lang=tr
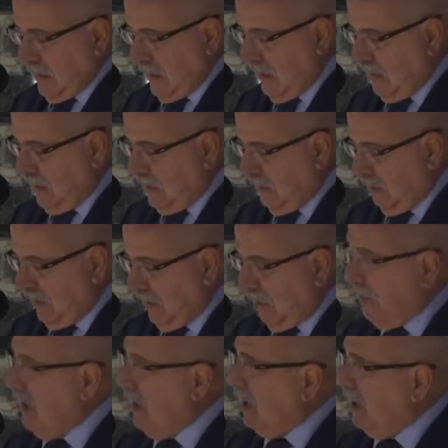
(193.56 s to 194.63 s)
İlk
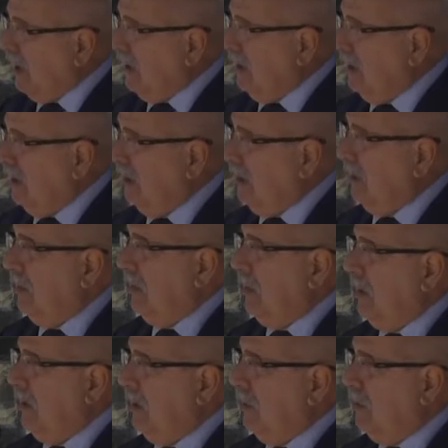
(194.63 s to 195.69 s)
imar planı e,
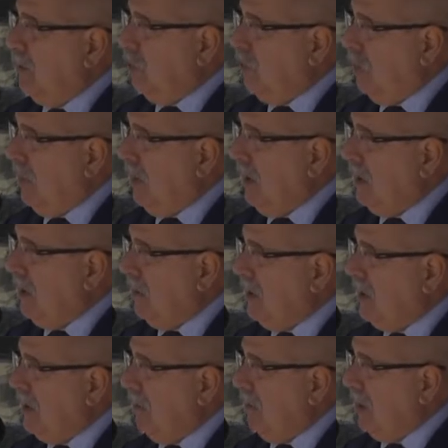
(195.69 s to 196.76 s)

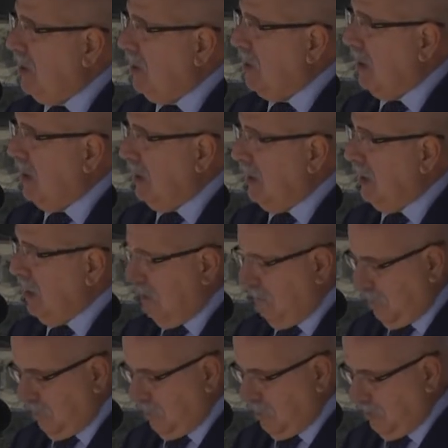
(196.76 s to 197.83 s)
Cumhuriyetimizde Manisa ilinde
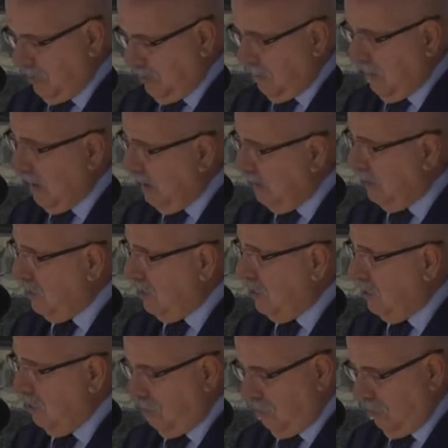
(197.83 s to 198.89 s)
yapılmıştır. Parantez
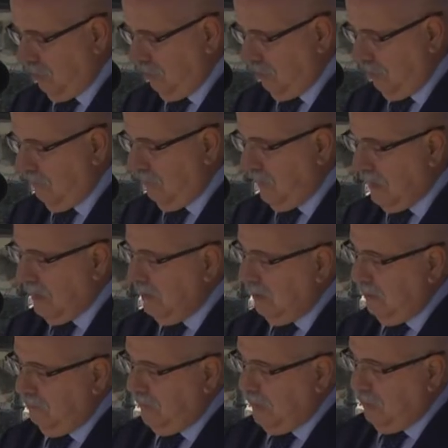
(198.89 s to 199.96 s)
içinde söylüyorum ve
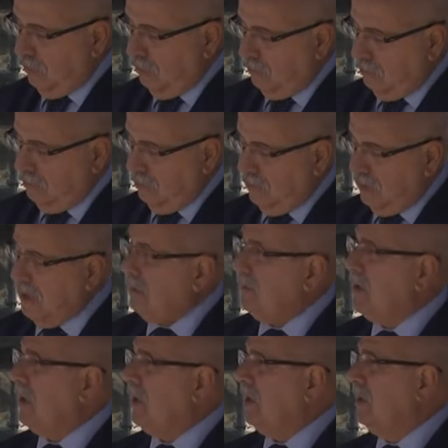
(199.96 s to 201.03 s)
yılı
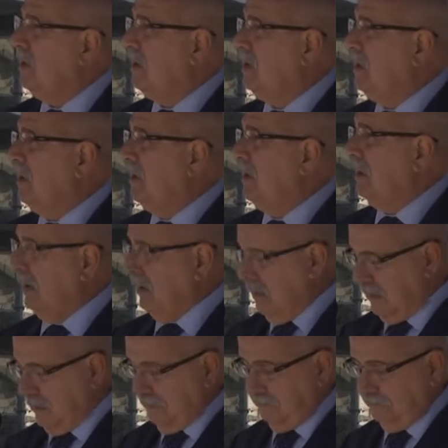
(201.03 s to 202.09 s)
1928
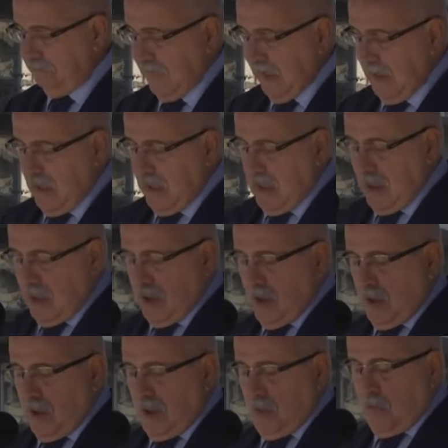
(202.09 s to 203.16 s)
yılıdır.
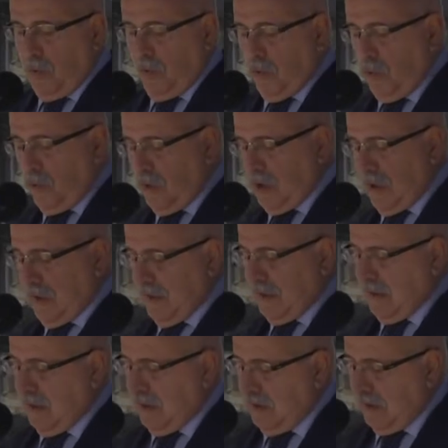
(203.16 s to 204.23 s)
Bu büyük
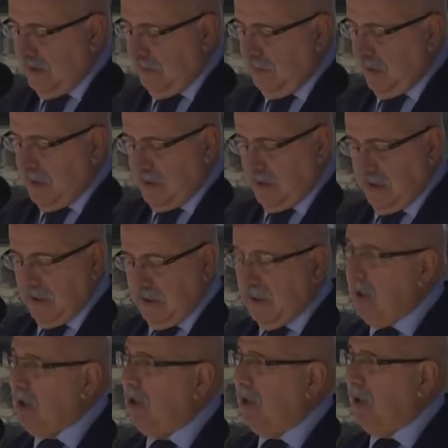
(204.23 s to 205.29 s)
şahsiyetin Manisa'ya
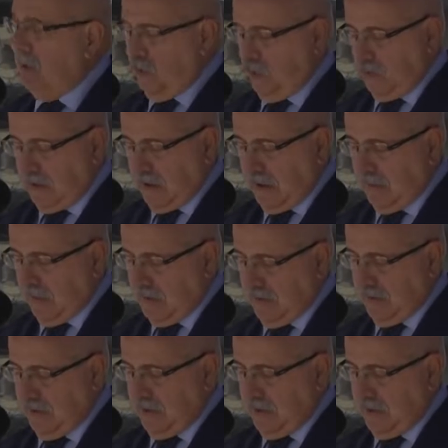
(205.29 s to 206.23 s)
gelişinin kutlanması,